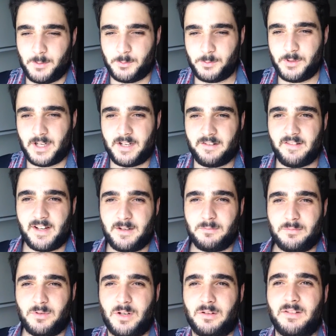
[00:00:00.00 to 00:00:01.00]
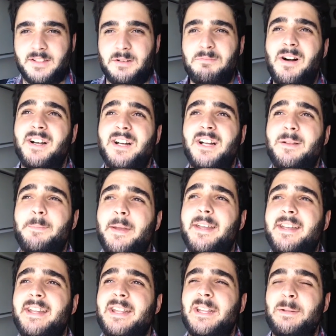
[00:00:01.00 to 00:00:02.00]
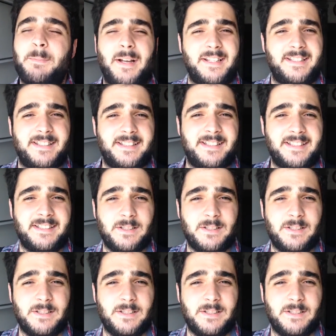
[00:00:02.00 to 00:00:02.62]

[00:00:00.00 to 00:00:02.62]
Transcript: rüzgar var bu havada mangal pek gitmez.